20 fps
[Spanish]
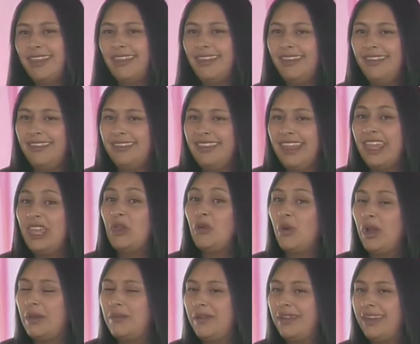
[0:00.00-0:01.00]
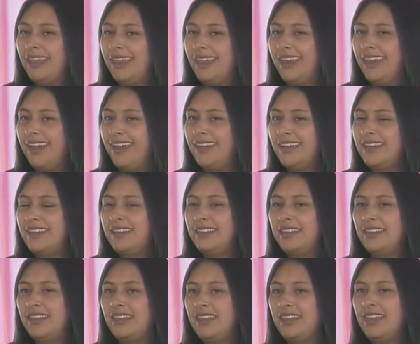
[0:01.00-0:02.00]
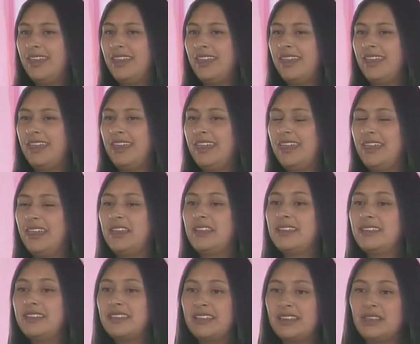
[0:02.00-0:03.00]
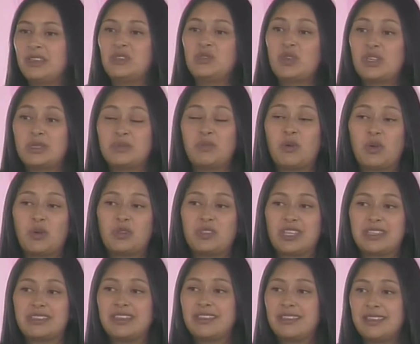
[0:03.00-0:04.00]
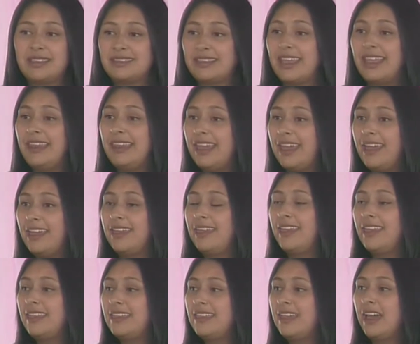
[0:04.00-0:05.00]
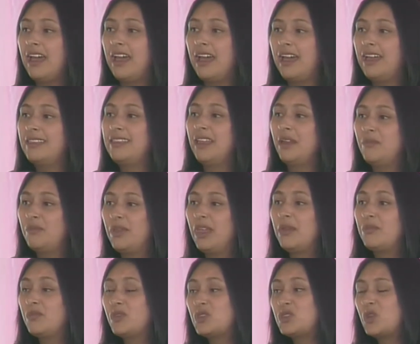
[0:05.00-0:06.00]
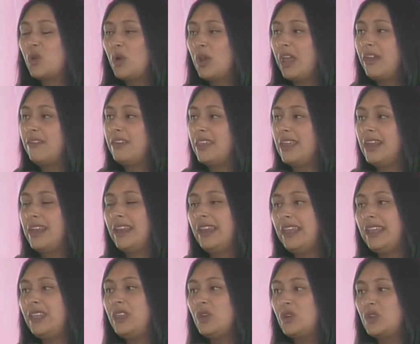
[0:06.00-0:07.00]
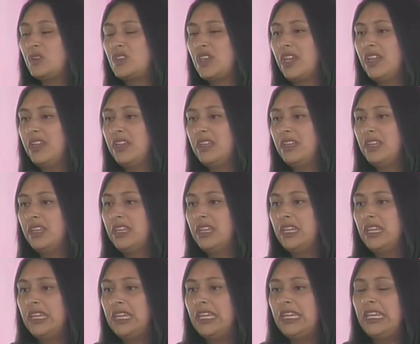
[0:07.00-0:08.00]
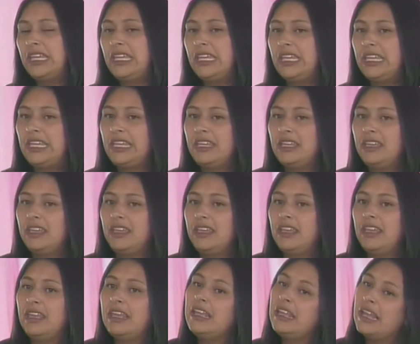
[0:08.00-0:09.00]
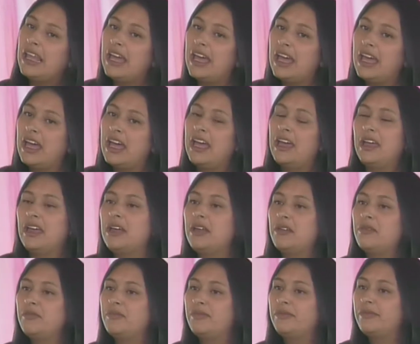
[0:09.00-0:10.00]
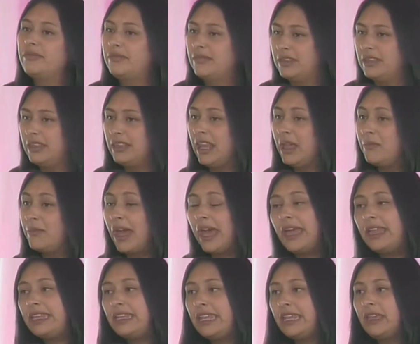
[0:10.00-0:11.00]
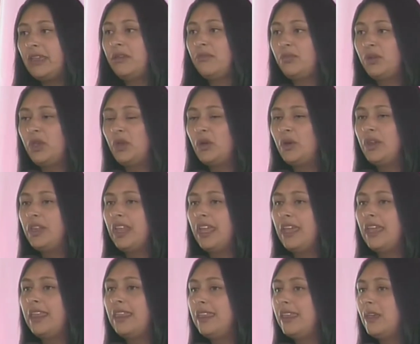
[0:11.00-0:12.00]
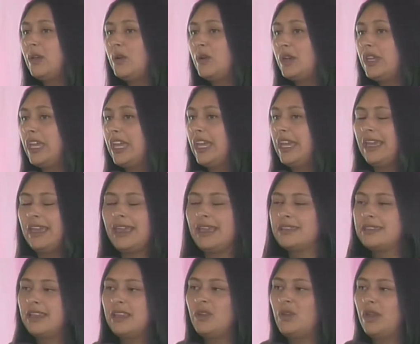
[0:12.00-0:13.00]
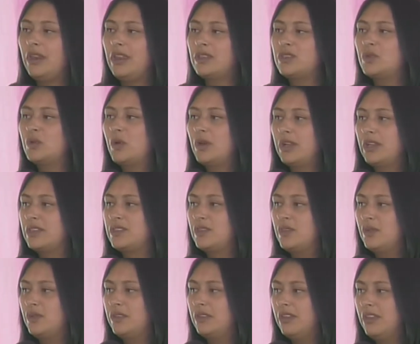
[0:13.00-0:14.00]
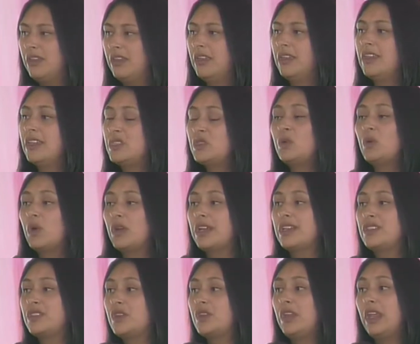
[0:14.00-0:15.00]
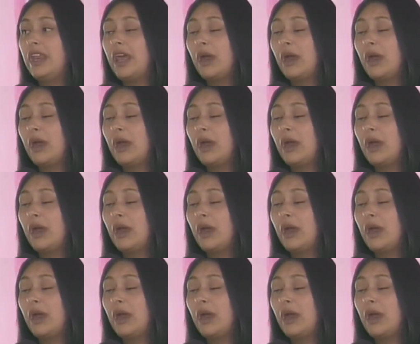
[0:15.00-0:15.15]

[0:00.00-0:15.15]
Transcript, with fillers: De igual manera, eh, su esposa, Santa Celia, ella también buscó la vida religiosa, y la, madre prior le dijo que esa no era su vocación, que su vocación era